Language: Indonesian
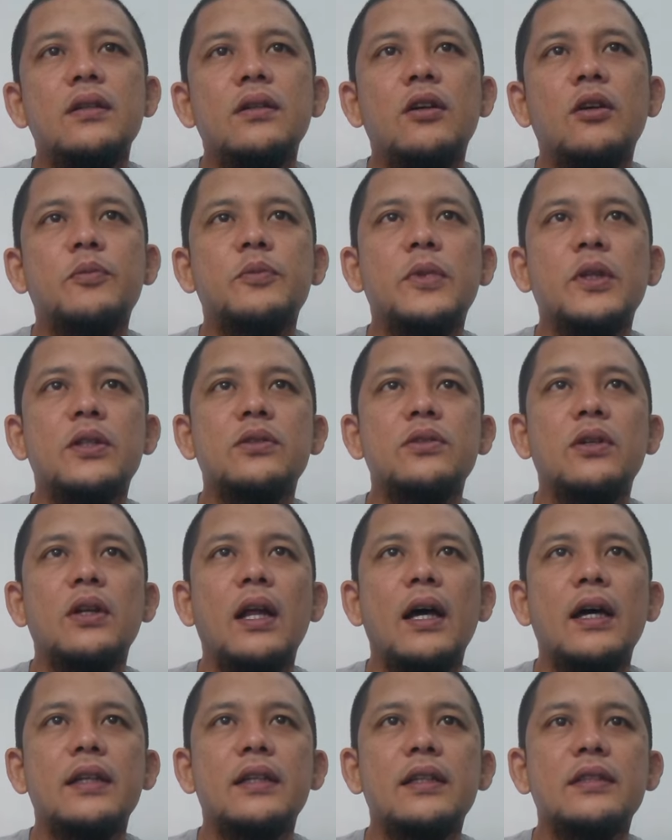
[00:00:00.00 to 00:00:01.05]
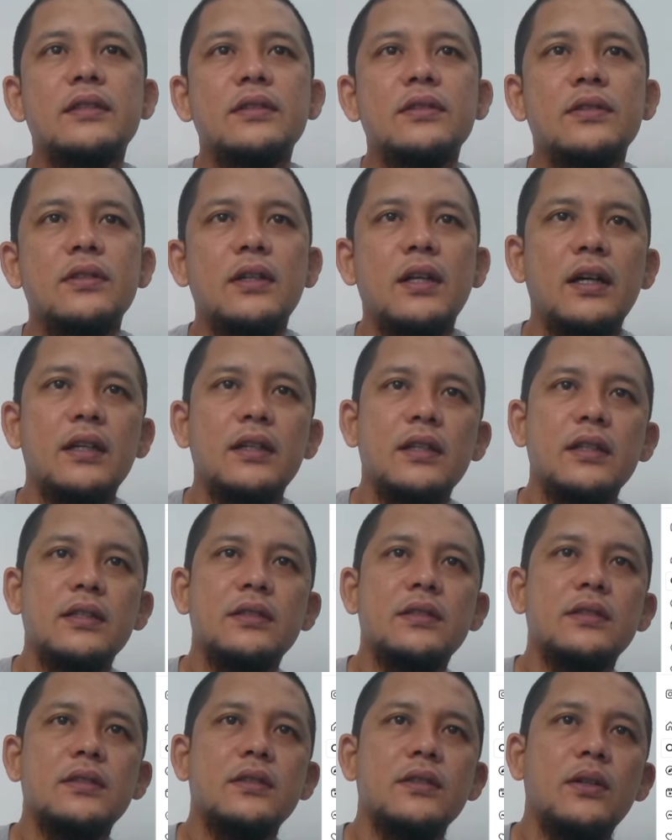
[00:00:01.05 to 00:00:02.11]
Optik Zolaris, Zolaris
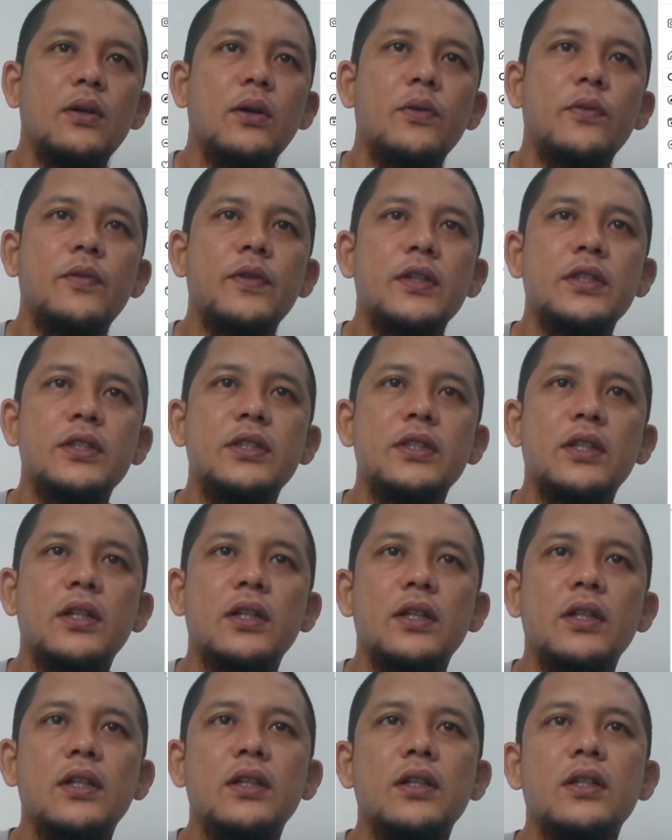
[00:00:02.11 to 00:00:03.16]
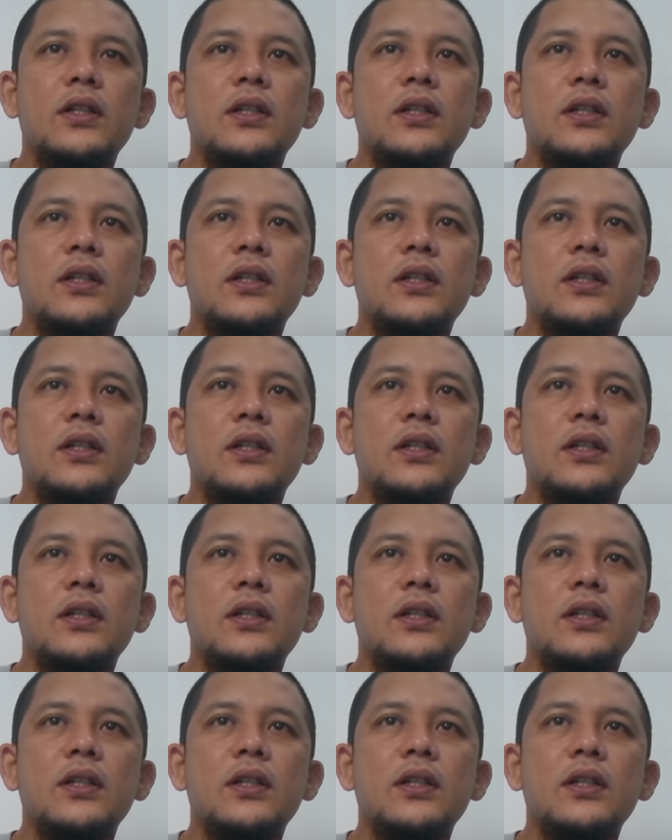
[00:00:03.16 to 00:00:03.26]
official.